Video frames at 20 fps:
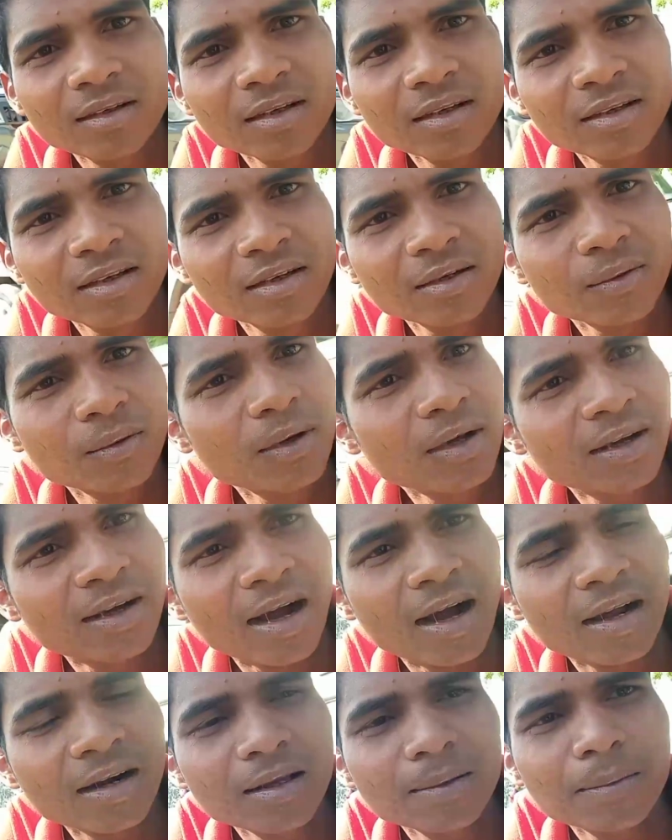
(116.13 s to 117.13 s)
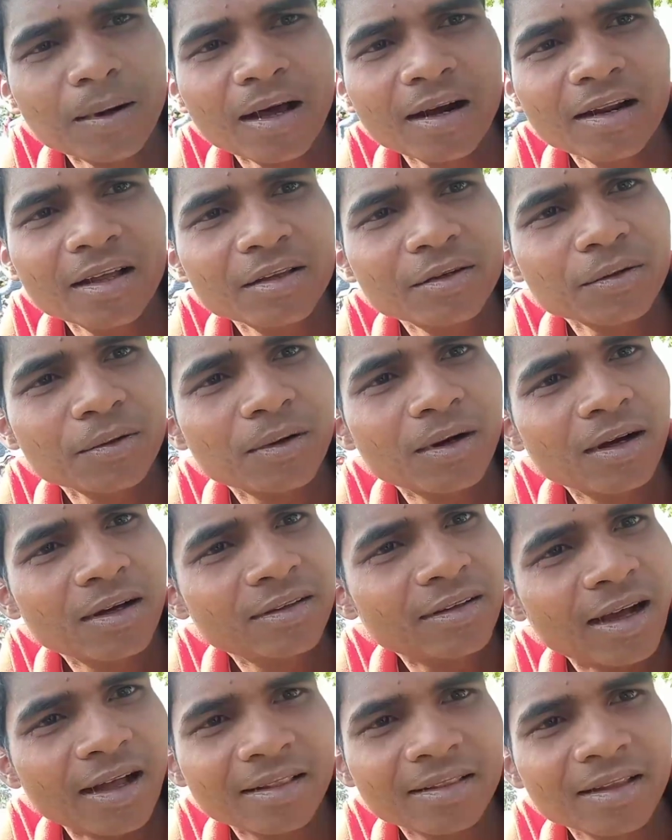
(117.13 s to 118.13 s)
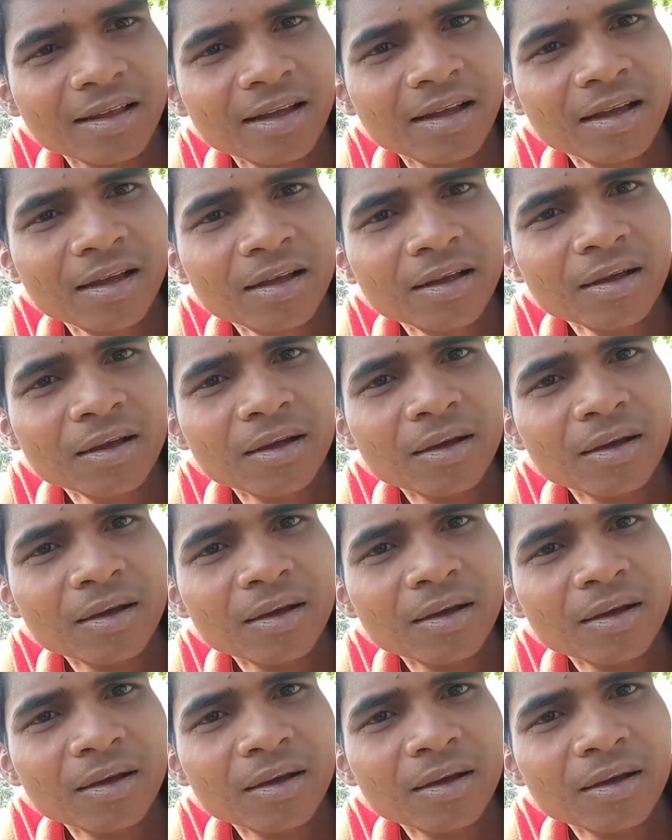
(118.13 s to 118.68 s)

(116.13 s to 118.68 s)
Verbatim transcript: लेकिन कोई गाड़ी वाले जो है जाते हैं